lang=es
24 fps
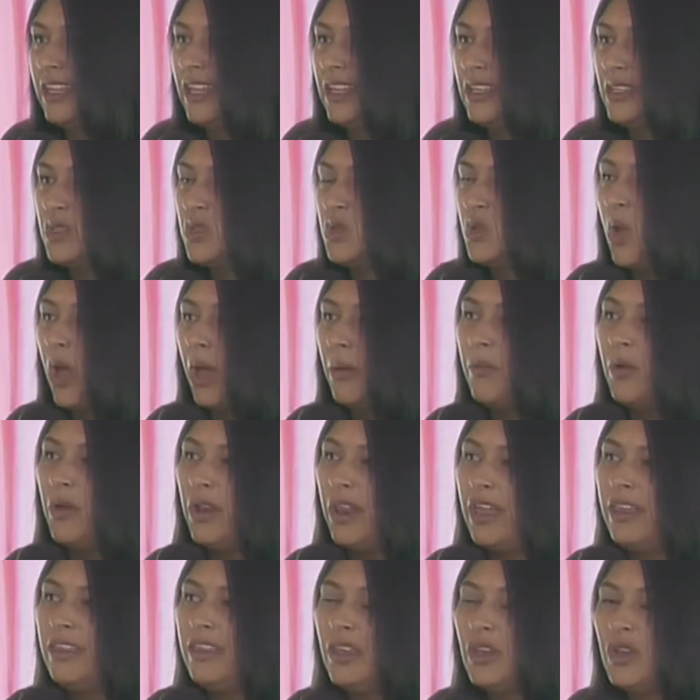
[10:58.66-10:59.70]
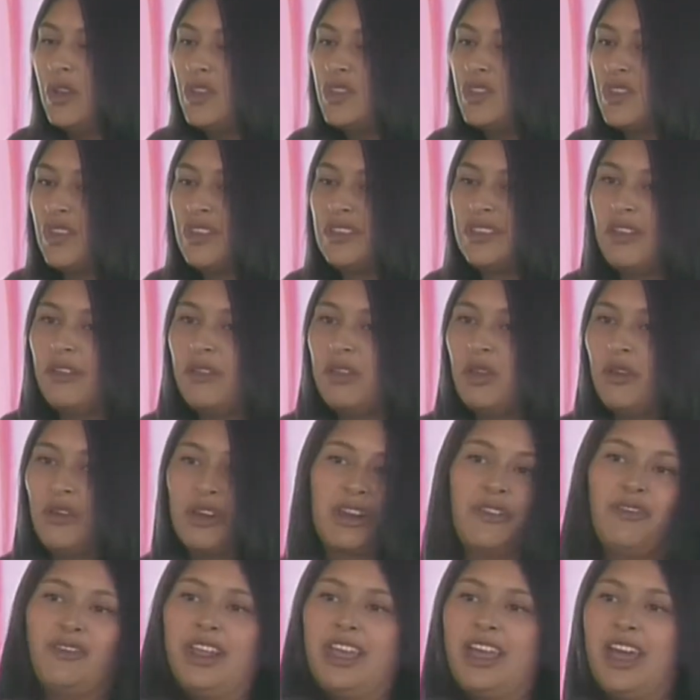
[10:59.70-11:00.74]
Su amor a Dios se vio
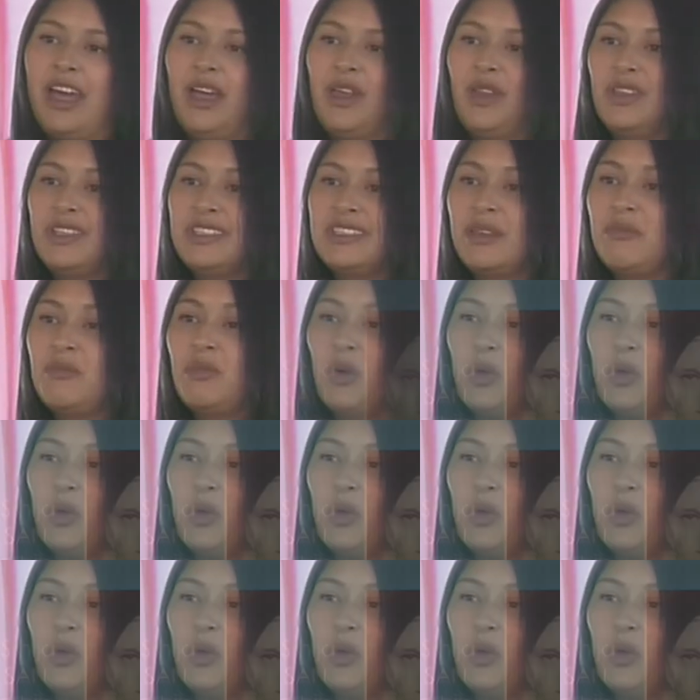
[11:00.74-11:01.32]
reflejado desde muy